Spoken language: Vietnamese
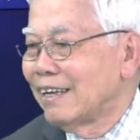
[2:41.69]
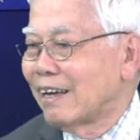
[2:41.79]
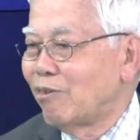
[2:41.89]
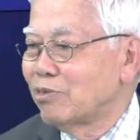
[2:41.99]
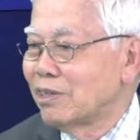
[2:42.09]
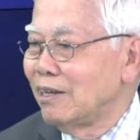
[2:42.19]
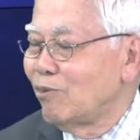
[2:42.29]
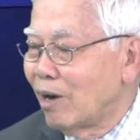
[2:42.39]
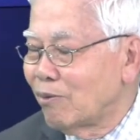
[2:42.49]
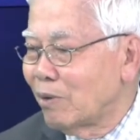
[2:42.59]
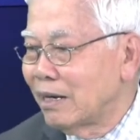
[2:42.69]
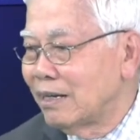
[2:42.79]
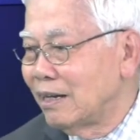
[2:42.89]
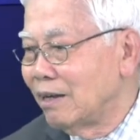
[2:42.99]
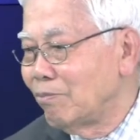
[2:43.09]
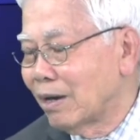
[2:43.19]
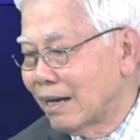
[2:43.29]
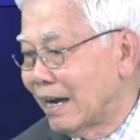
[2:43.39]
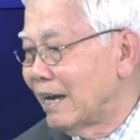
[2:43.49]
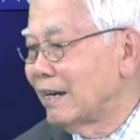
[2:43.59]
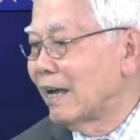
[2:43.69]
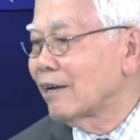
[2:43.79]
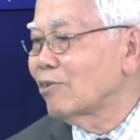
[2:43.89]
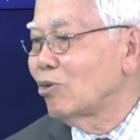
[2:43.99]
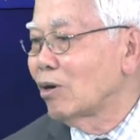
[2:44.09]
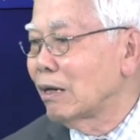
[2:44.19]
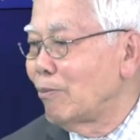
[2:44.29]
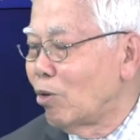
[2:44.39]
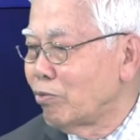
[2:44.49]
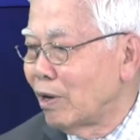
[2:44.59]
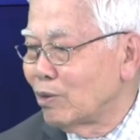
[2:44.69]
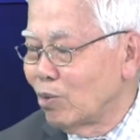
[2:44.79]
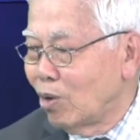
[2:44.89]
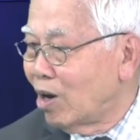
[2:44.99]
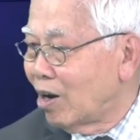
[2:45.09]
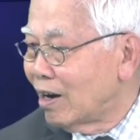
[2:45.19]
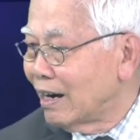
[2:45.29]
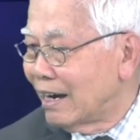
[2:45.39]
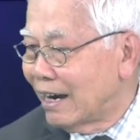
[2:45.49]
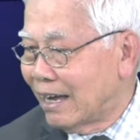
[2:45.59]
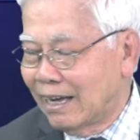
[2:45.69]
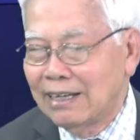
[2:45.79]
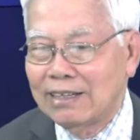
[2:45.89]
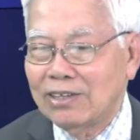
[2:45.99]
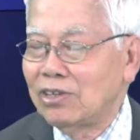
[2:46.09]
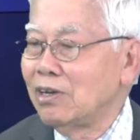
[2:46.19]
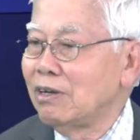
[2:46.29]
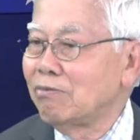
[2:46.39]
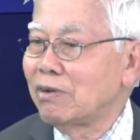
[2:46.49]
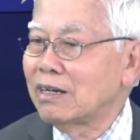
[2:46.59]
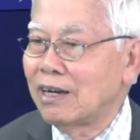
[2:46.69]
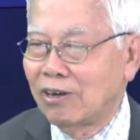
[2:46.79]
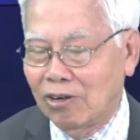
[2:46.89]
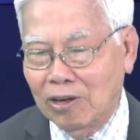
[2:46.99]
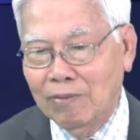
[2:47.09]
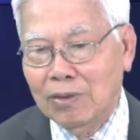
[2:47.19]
công ty Huawei để mà cài đặt cho cái bộ phận của họ là vì vấn đề đó